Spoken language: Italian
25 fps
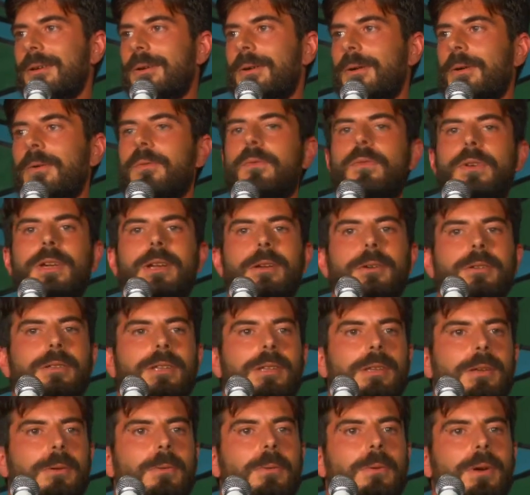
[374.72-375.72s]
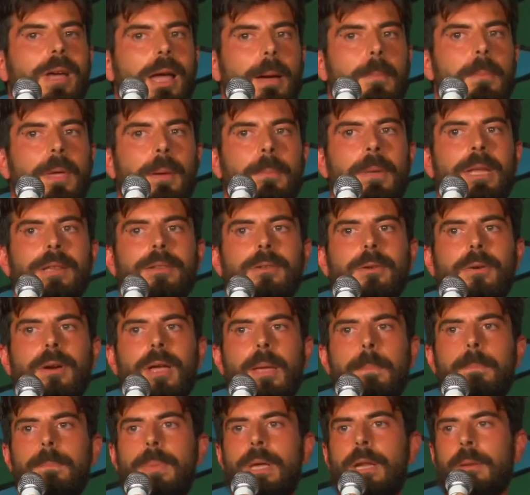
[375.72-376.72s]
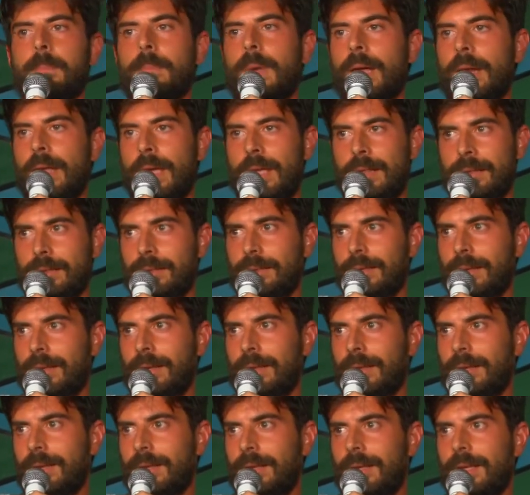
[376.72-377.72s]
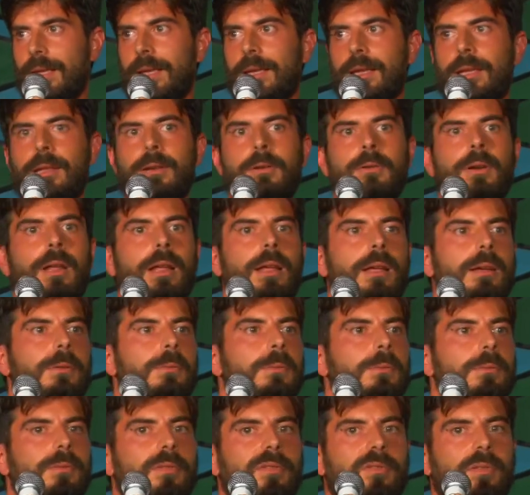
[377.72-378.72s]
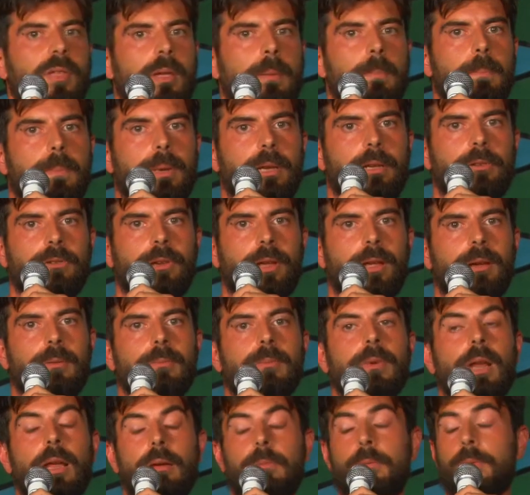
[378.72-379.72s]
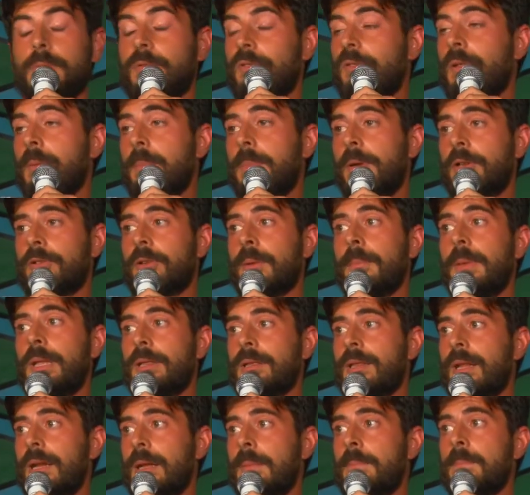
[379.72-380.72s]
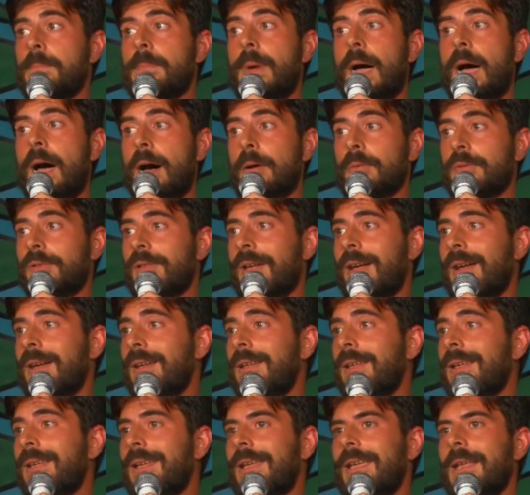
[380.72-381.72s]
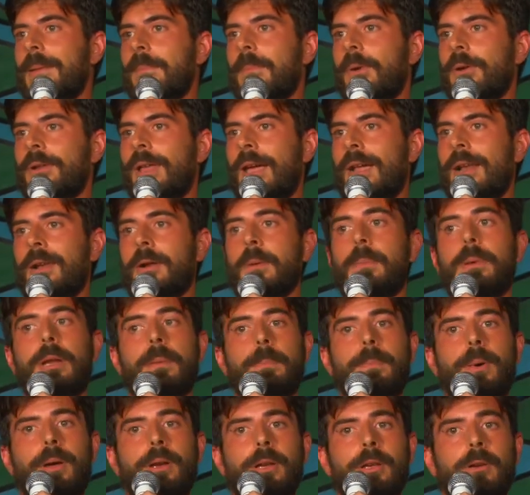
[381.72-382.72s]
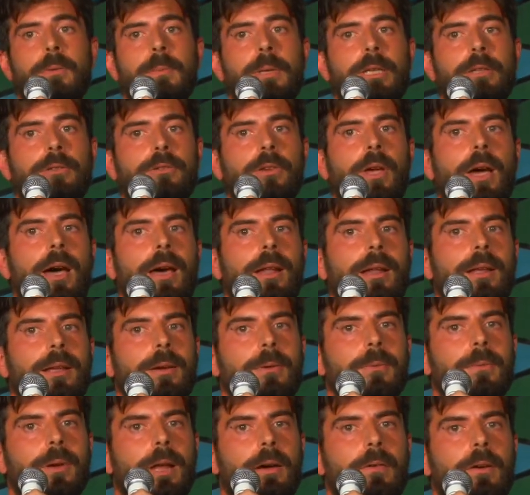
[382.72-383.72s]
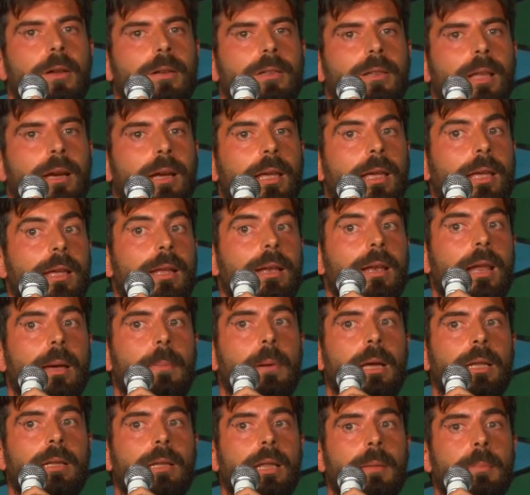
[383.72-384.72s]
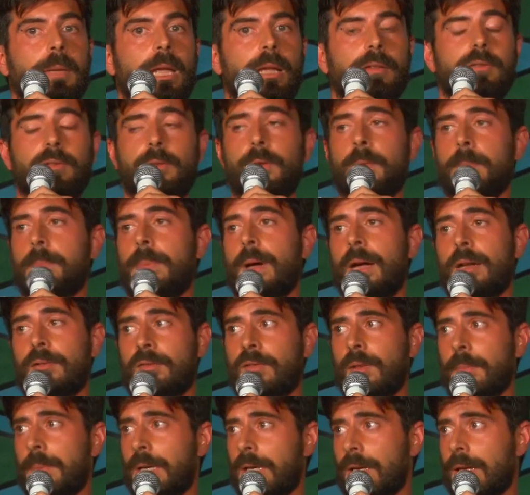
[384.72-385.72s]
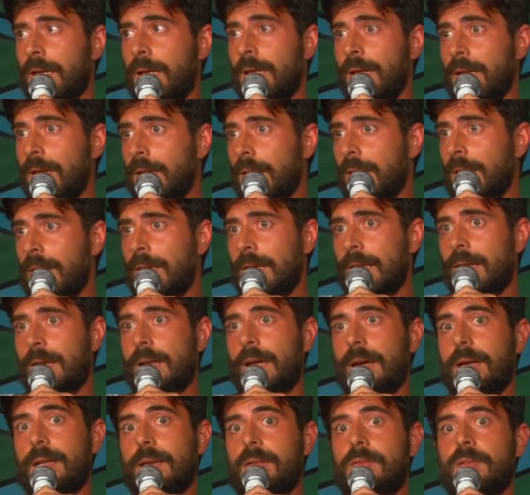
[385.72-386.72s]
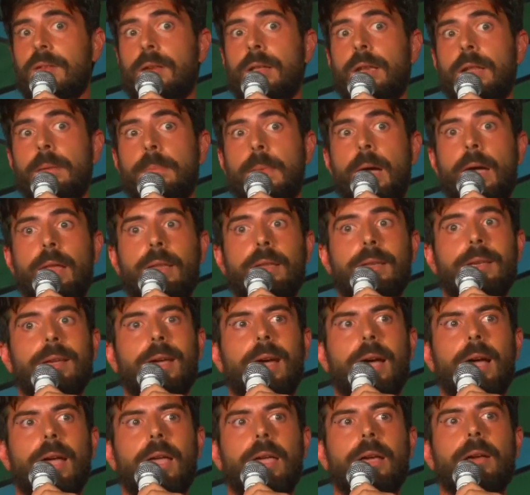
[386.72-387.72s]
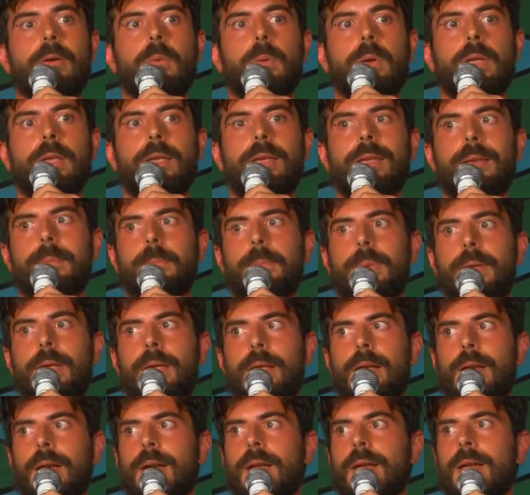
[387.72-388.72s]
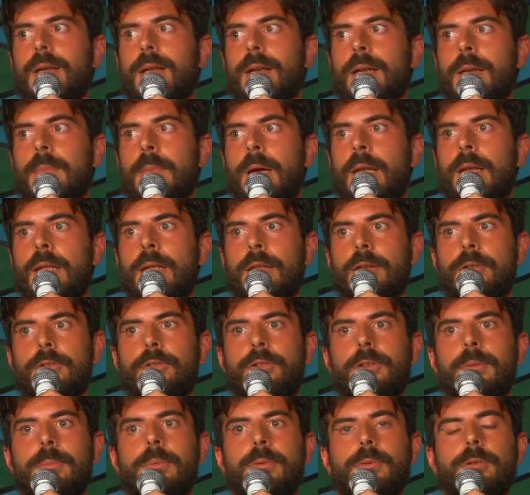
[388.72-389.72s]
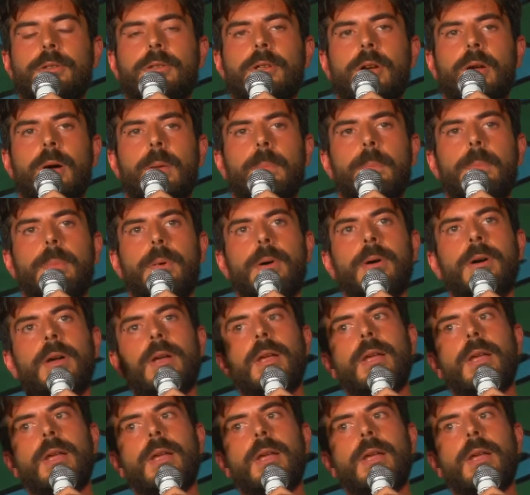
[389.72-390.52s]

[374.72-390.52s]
ovvero di un cambiamento che è permanente e che non è un semplice, un, un semplice mettere in pausa il modello per poi ricominciare una volta che la pandemia è scomparsa, perché la crisi climatica è qui per rimanerci purtroppo.